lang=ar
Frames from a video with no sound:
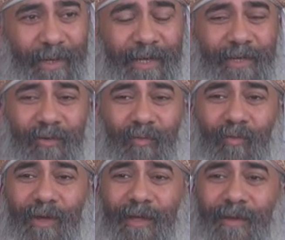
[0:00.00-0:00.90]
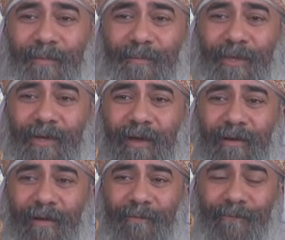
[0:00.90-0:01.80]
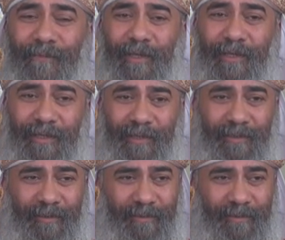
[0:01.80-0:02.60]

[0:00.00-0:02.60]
ولكن هو بيجرب فيك